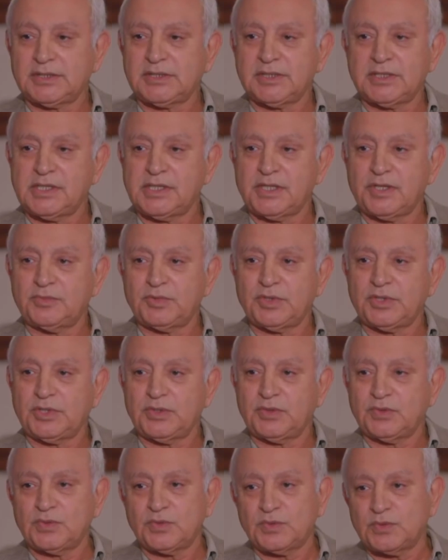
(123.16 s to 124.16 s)
يعطينا
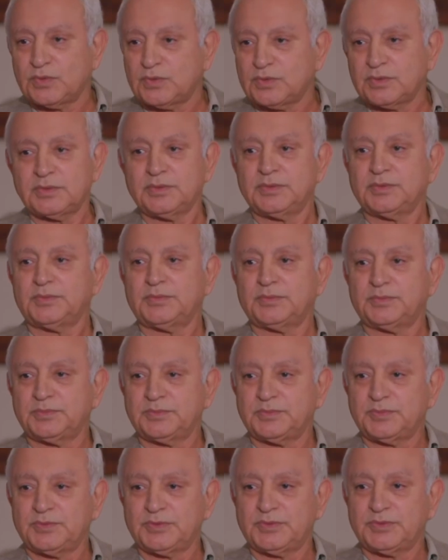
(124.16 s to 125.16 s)
النبي و...
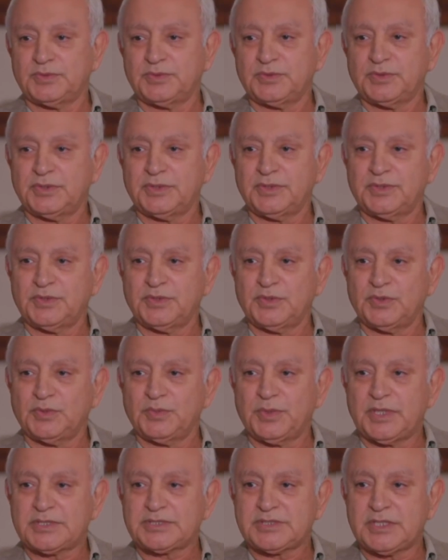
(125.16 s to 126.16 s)

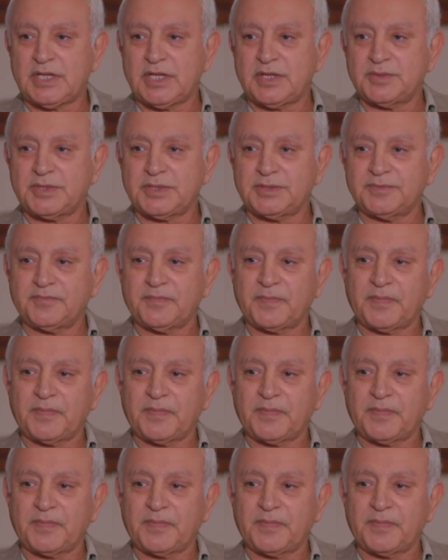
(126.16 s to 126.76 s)
ومع أي. السلامه